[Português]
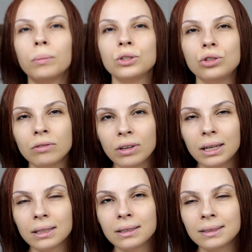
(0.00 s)
mantive
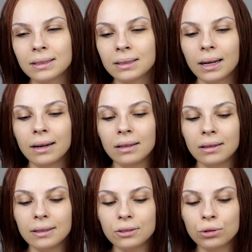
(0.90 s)
ele na necessaire
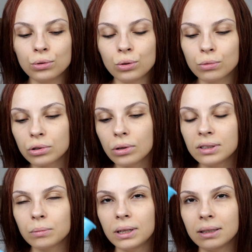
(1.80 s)
e nesses últimos
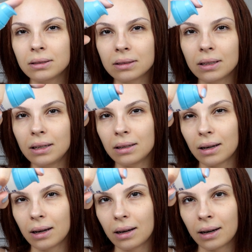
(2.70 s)
dois meses
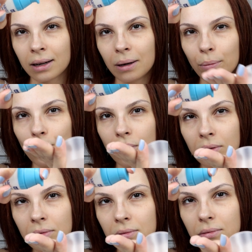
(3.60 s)
ele
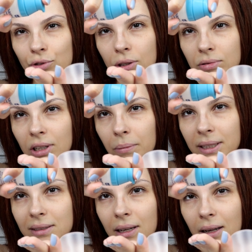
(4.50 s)
acabou, já não sai
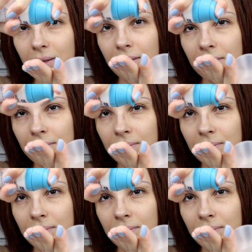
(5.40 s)
mais nada